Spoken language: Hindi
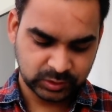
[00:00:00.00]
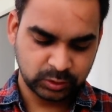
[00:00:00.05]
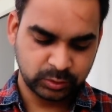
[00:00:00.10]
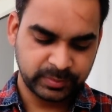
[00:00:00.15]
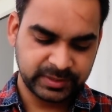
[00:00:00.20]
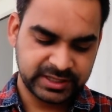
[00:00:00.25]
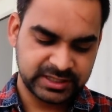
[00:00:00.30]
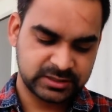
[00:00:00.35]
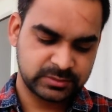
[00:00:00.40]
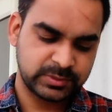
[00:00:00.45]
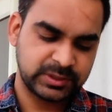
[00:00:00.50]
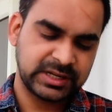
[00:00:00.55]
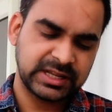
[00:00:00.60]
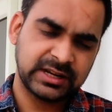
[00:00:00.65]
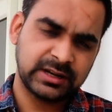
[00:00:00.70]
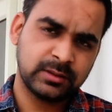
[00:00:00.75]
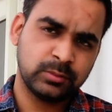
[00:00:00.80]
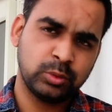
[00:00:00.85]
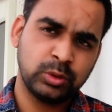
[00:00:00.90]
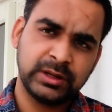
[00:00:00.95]
वो तो मैं इस पर
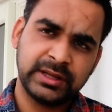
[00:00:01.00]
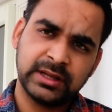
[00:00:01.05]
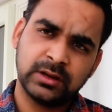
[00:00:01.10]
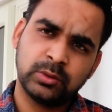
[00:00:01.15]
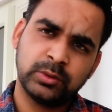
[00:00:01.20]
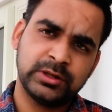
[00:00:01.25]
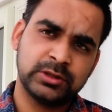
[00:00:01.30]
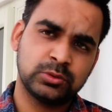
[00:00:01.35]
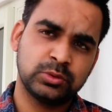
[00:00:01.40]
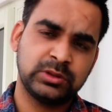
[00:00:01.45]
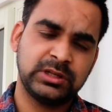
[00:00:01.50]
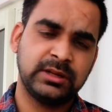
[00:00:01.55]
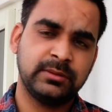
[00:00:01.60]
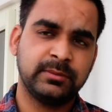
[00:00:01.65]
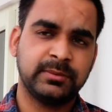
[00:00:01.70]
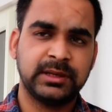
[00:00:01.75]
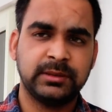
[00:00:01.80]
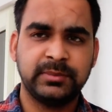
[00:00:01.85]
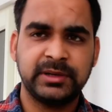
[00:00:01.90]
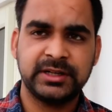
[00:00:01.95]
डालना भूल गया कोई इशू नहीं है
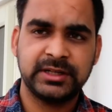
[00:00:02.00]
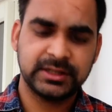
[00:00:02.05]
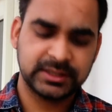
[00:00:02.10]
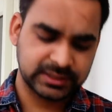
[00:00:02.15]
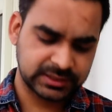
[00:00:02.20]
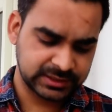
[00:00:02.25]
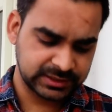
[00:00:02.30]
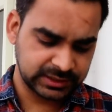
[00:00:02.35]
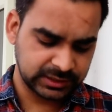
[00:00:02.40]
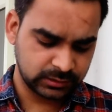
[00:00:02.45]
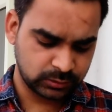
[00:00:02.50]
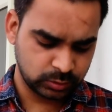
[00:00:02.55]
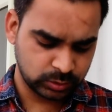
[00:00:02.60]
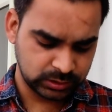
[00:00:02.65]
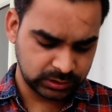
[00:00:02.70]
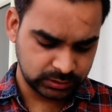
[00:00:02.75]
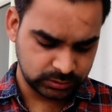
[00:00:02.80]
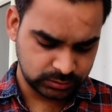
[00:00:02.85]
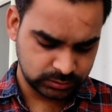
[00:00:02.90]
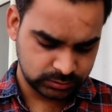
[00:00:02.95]
मैं बाद में एडिट करके डाल
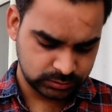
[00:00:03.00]
दूंगा